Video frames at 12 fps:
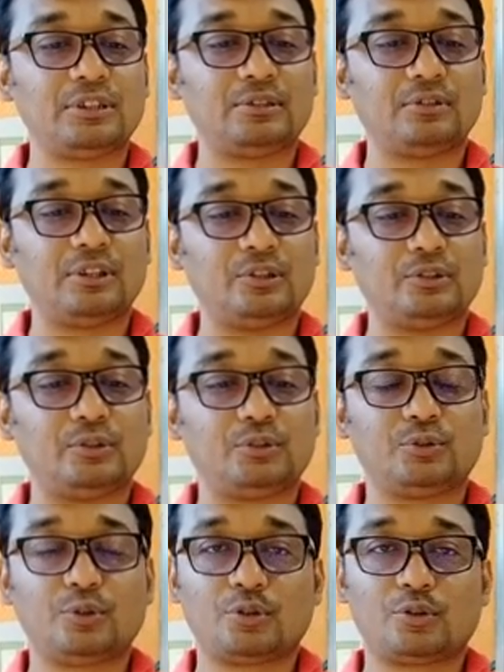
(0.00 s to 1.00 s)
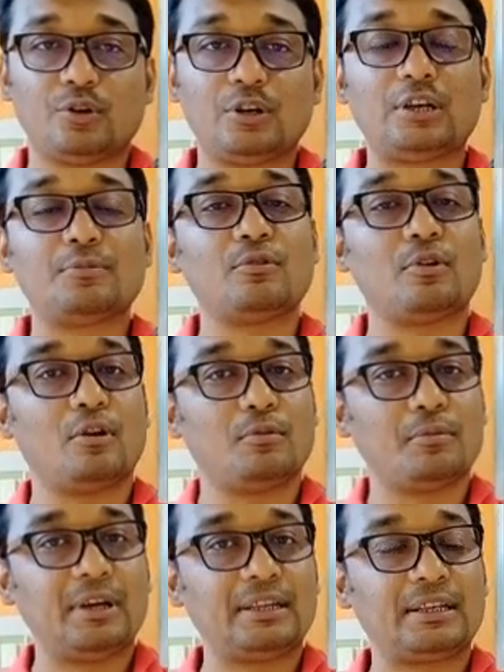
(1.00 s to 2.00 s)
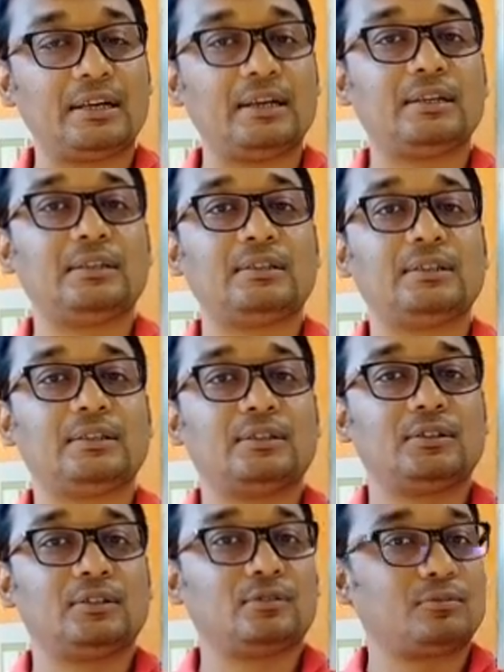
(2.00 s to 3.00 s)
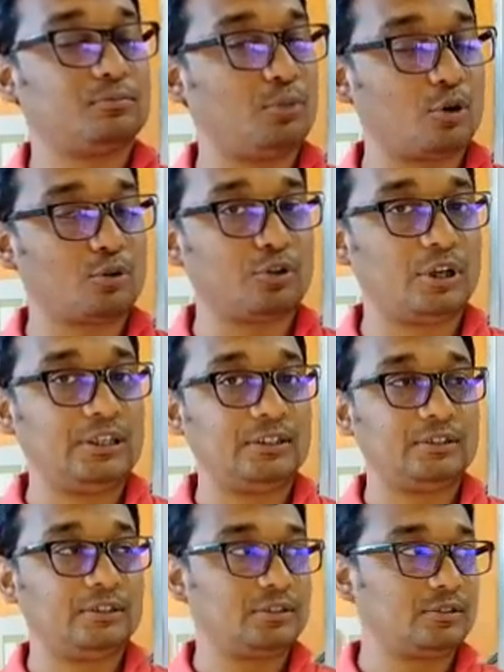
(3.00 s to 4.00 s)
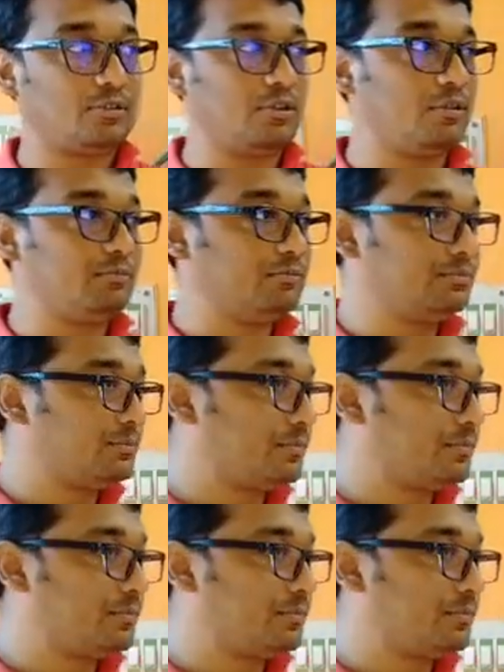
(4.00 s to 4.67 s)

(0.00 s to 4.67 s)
নদীগুলোর দৈর্ঘ্য এবং অববাহিকা বড় নয় কম